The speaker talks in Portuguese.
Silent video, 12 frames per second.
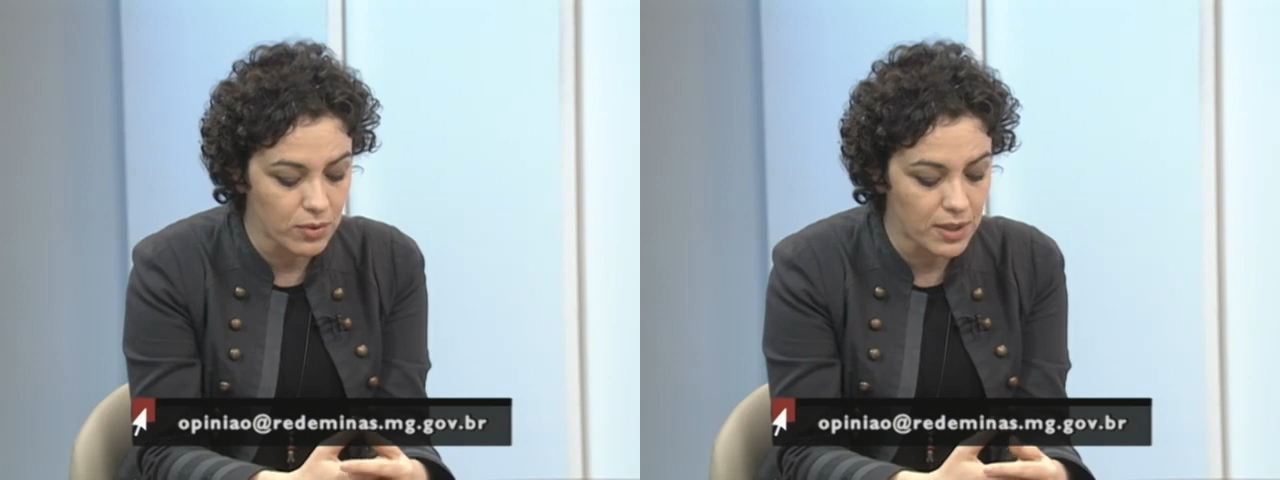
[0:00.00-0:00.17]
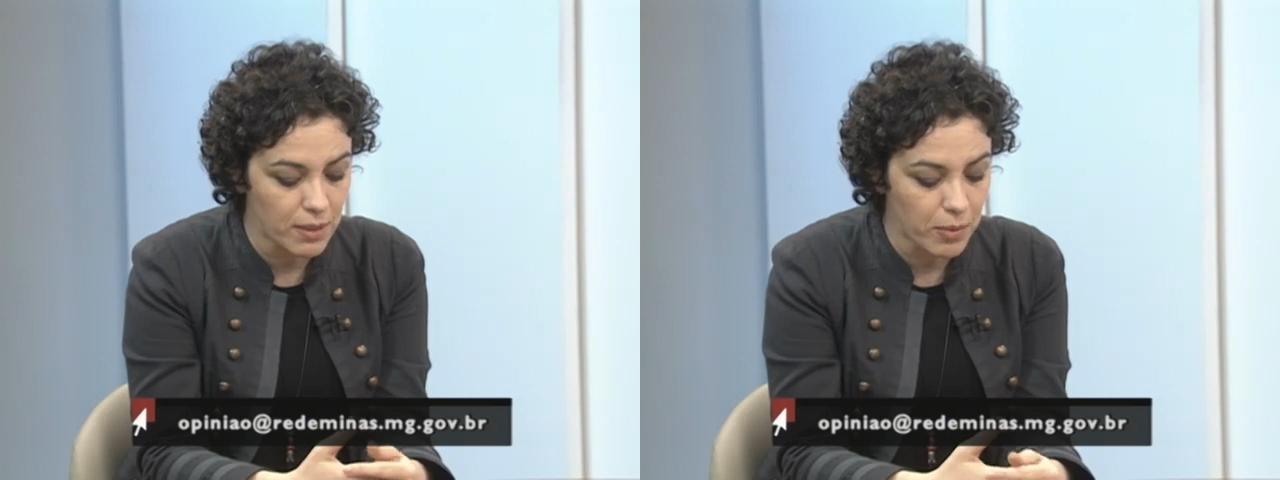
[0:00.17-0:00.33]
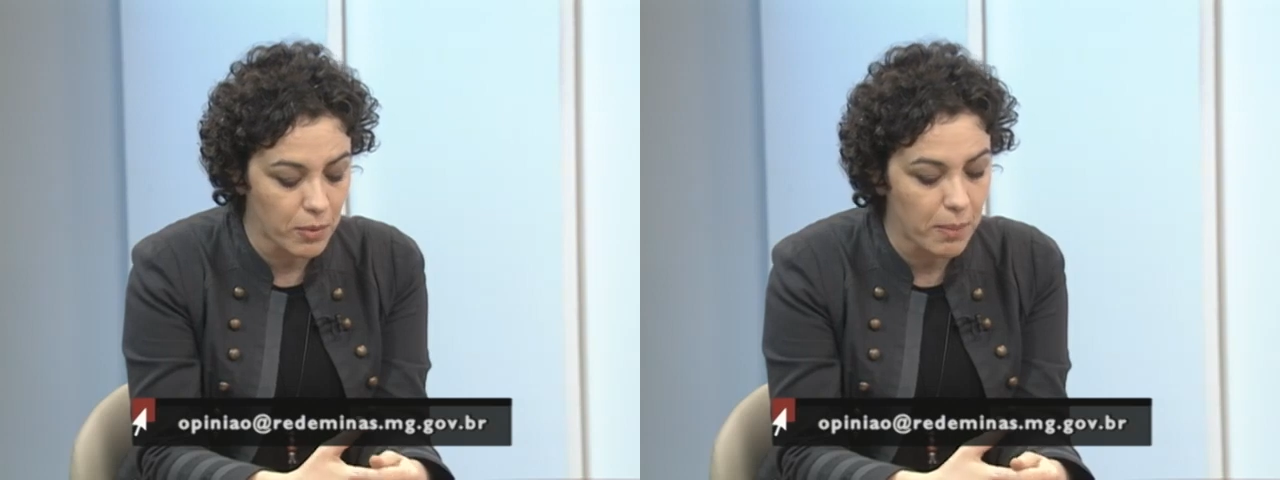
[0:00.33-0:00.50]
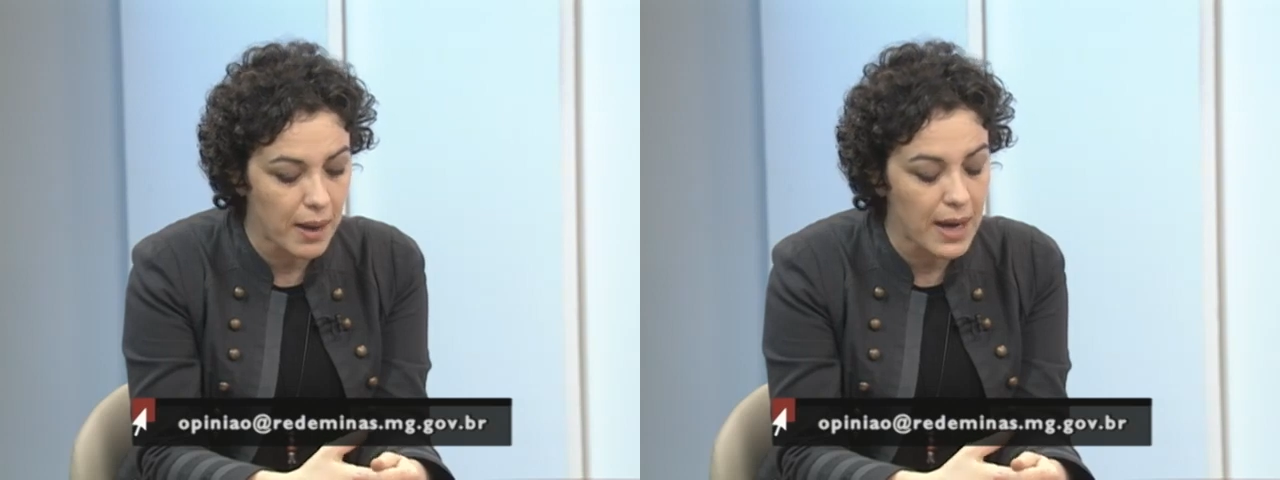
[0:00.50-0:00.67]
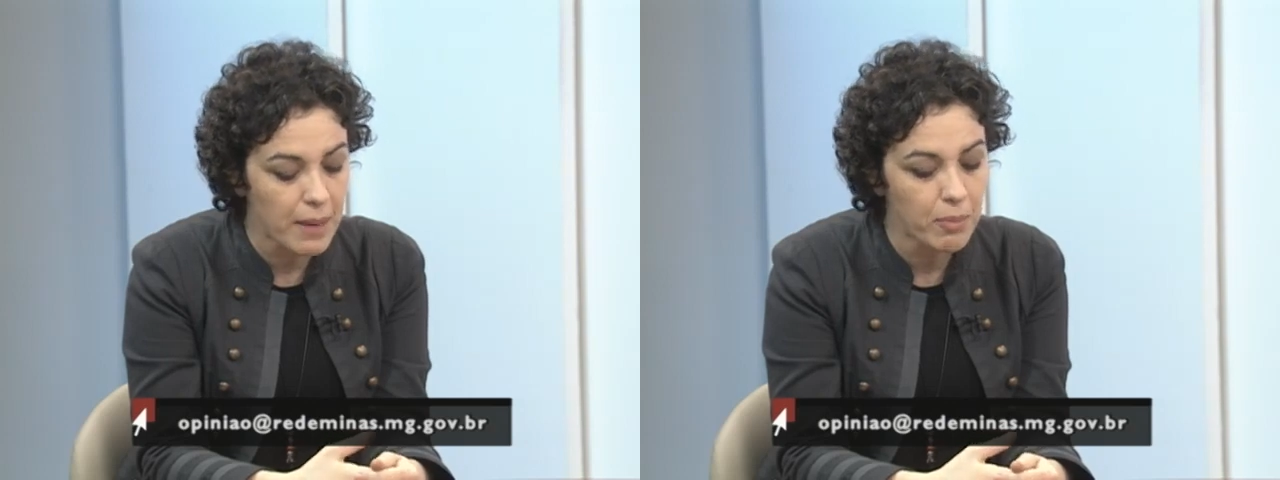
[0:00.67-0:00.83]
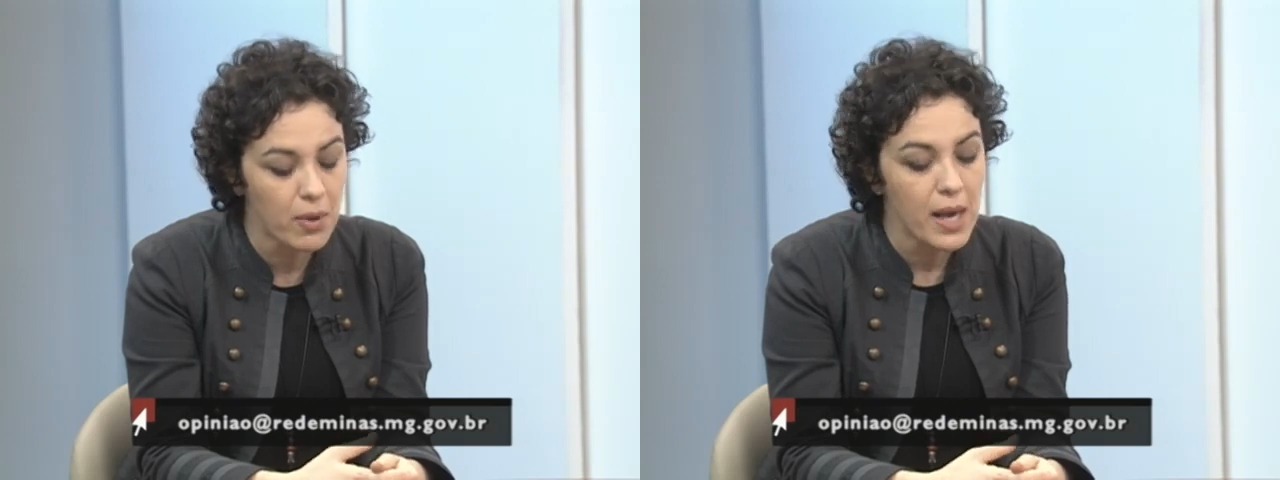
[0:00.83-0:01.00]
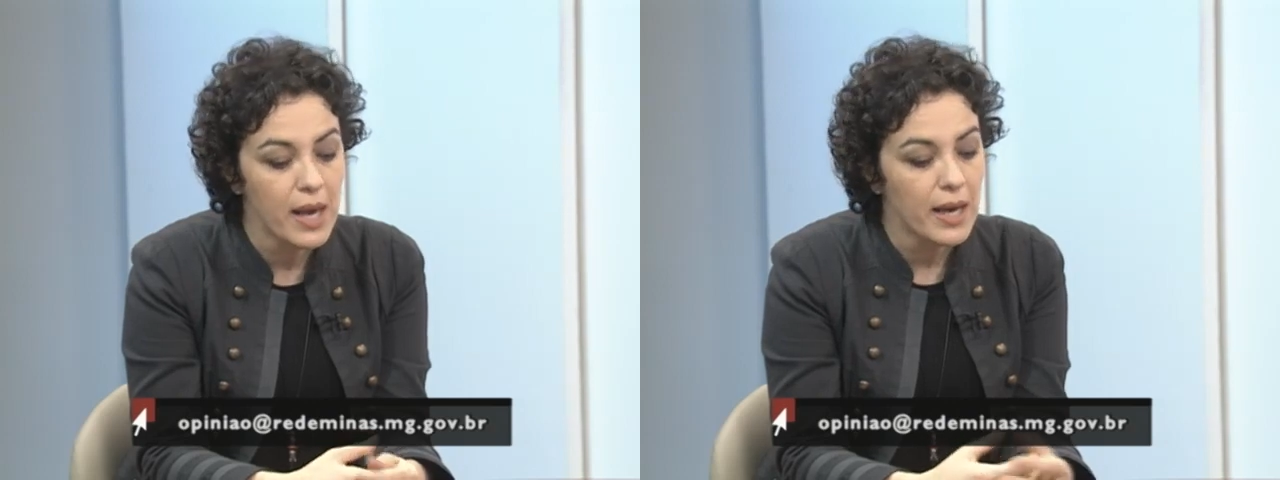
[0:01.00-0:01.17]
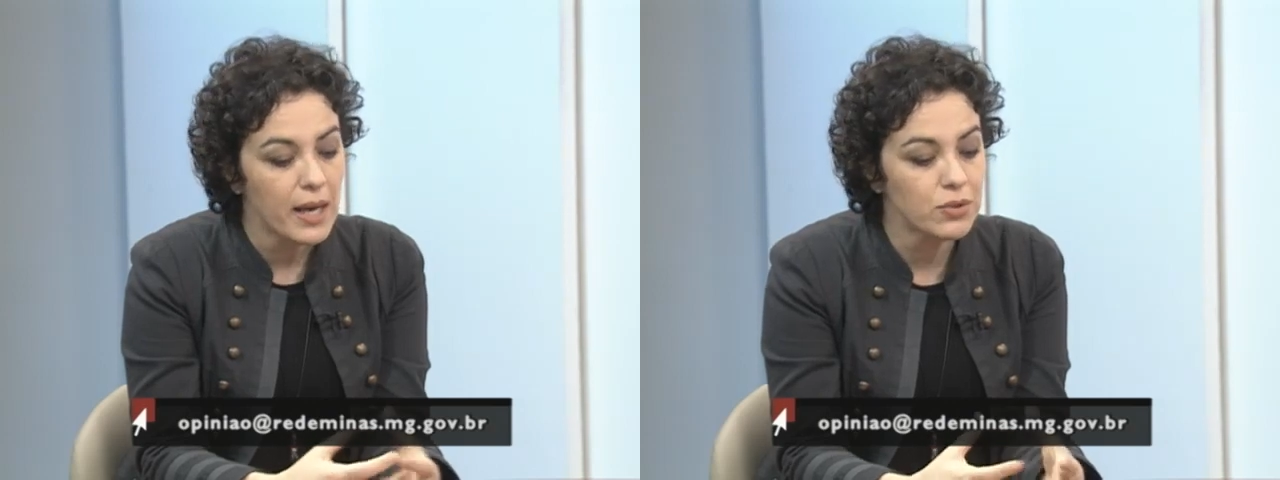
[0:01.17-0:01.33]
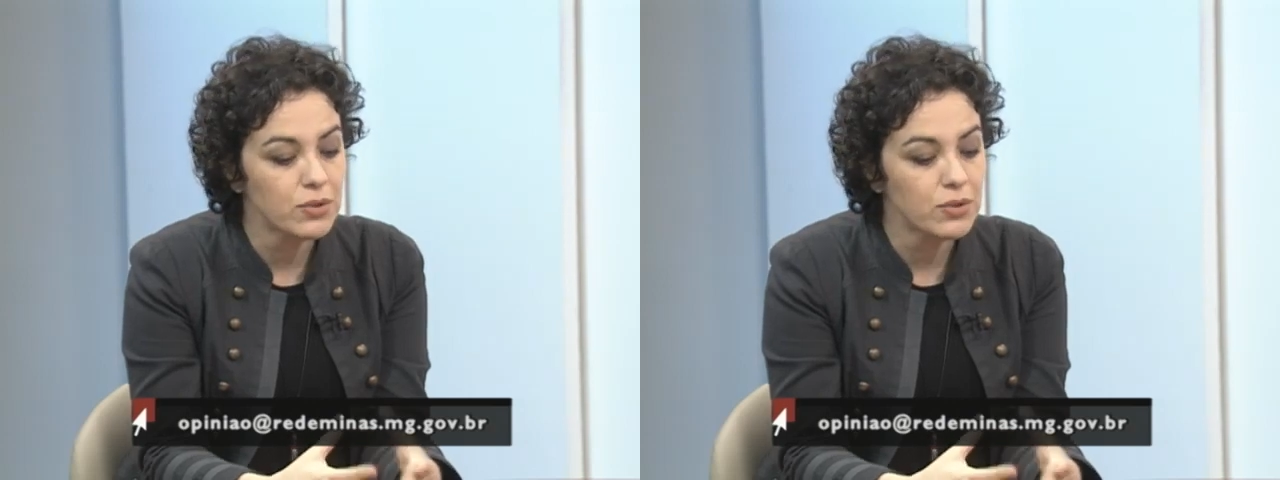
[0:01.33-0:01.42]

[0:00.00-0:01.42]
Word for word: Sempre um Papo é